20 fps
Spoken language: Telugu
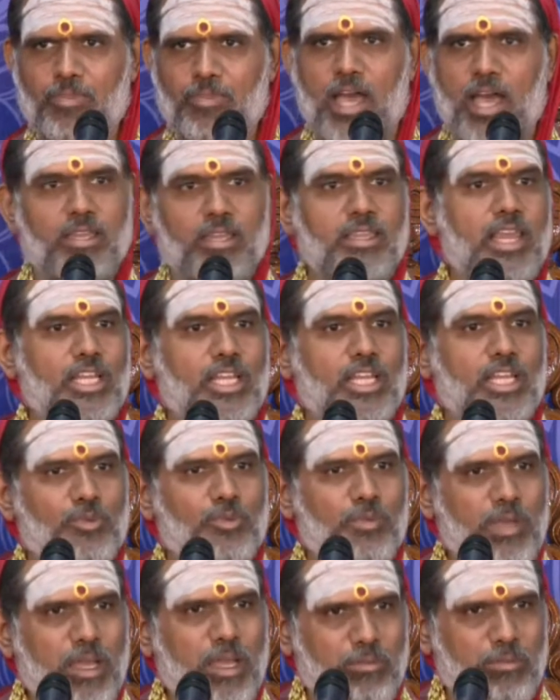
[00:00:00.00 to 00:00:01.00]

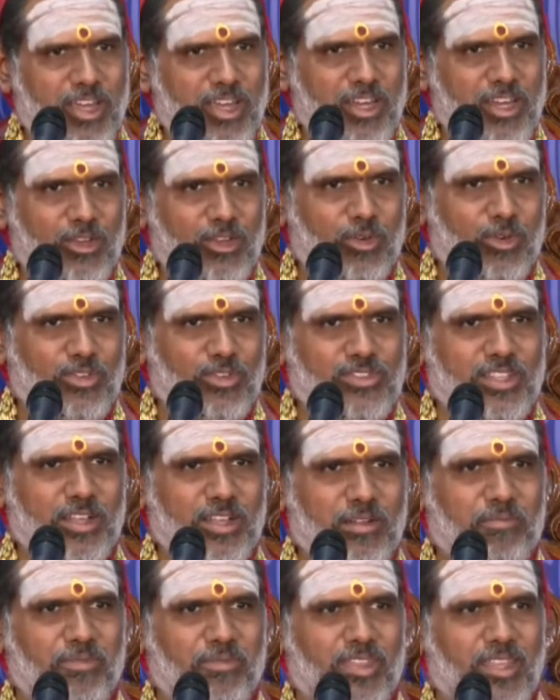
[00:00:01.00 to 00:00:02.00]
ధాన్యలక్ష్మి అమ్మవారిని కొలుస్తాం
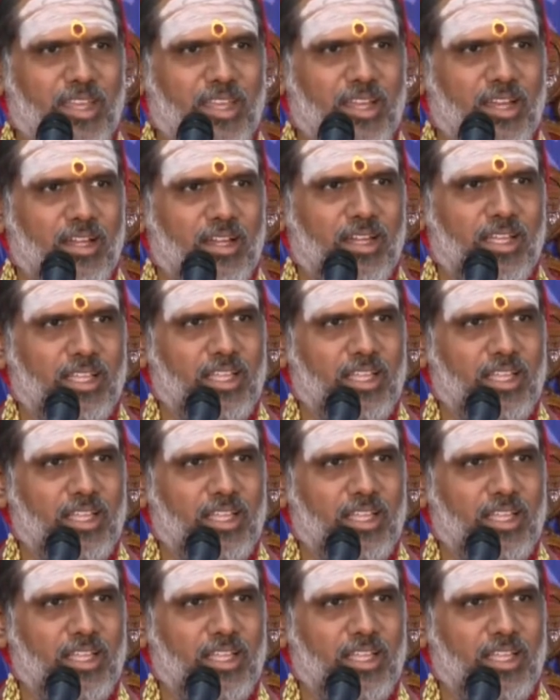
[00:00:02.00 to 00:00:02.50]
అంటే